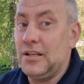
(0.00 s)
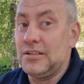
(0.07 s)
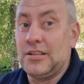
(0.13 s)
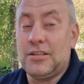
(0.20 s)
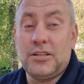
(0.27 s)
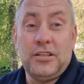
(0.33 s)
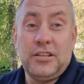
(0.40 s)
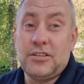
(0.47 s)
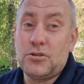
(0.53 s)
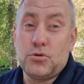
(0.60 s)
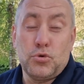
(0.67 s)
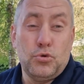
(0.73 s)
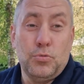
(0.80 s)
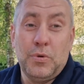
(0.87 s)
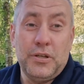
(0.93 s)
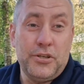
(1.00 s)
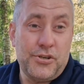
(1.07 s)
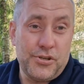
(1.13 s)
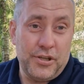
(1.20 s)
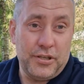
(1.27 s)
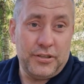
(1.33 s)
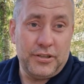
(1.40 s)
Это их сугубо
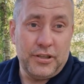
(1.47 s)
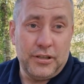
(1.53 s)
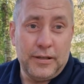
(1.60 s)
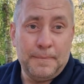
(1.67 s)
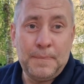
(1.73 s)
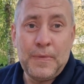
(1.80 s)
личное дело.